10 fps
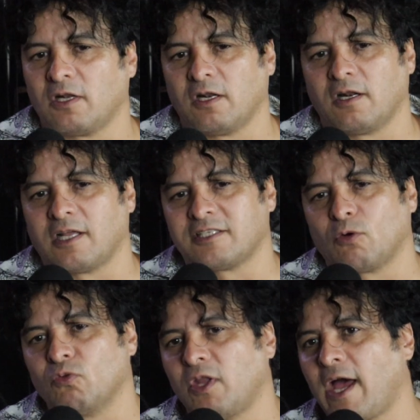en la
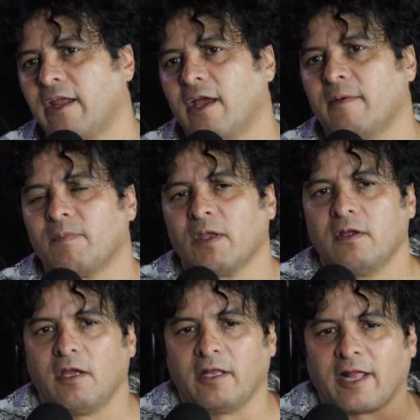secundaria
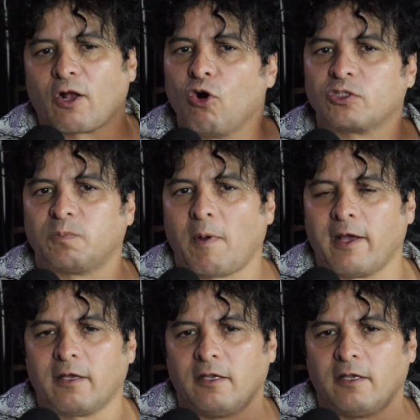en Acoxpa